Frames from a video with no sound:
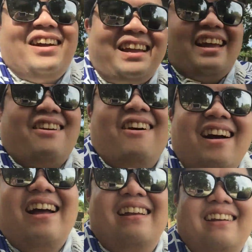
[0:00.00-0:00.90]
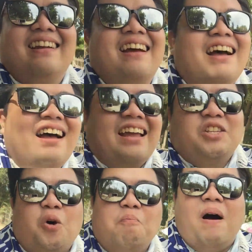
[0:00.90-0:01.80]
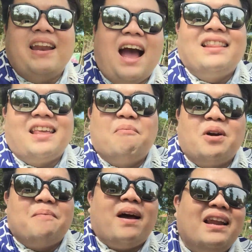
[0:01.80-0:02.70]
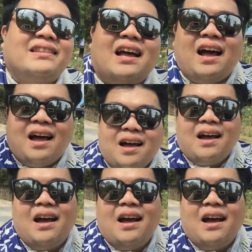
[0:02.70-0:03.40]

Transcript: uy kay Kuhan. Isugba ni ate ang mong ipalit na